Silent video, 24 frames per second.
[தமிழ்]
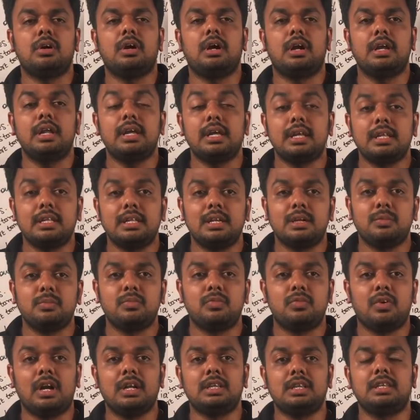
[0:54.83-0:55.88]
அன்னைய தினம்
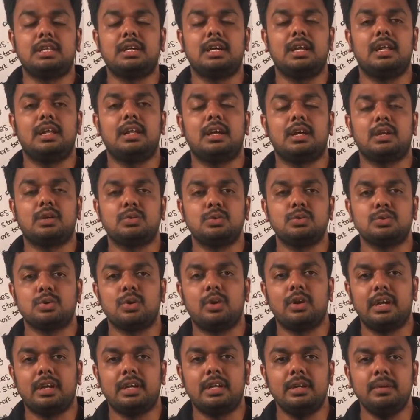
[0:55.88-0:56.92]
வாழ்த்துக்கள் எல்லாருக்கும்
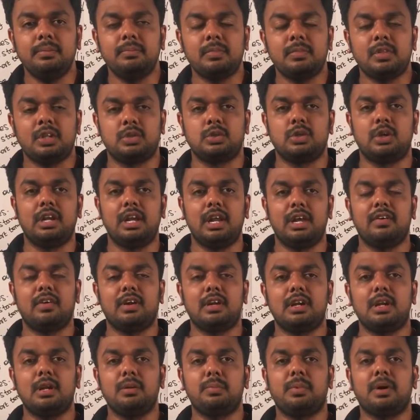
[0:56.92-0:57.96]
சொல்லிட்டு ஸோ டிலே
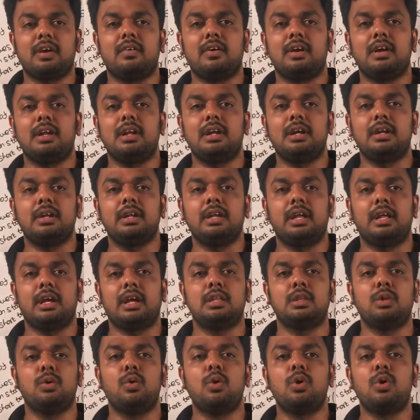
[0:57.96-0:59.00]
ஆனாலும் பரவாயில்ல இன்னைக்கு
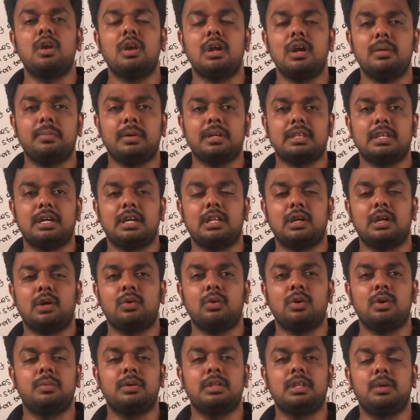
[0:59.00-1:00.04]
அந்த ஒரு நாள் பத்தாது
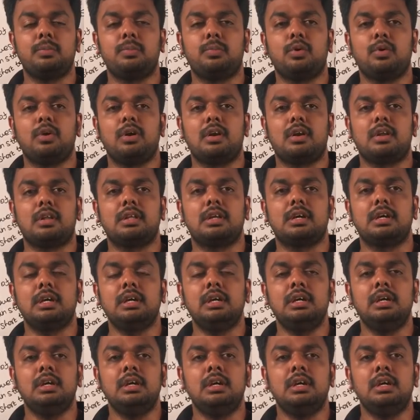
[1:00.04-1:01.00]
அவங்கள பற்றி புகழ்கிறதுக்கு